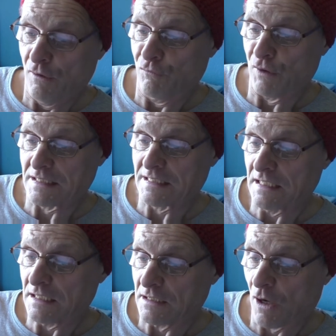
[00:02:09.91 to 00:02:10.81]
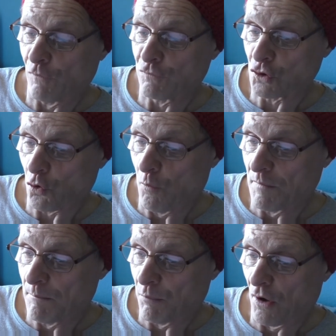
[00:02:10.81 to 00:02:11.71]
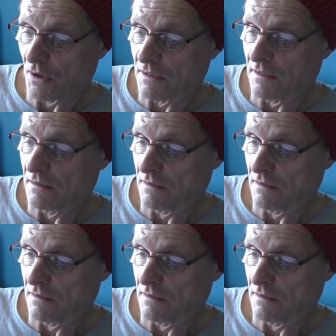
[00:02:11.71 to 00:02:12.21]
Verzicht auf Stromimporte,